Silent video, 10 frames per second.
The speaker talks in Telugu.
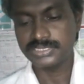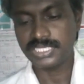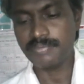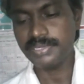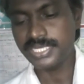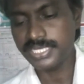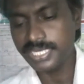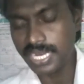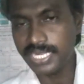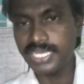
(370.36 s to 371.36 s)
కాబట్టి
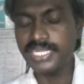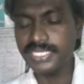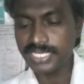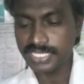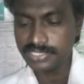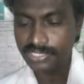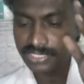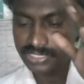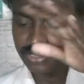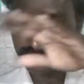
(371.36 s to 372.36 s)
నాణ్యాలన్నీ
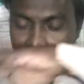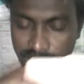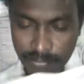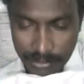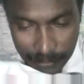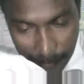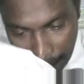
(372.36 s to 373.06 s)
కైసరికి చెందుతున్నాయి కాబట్టి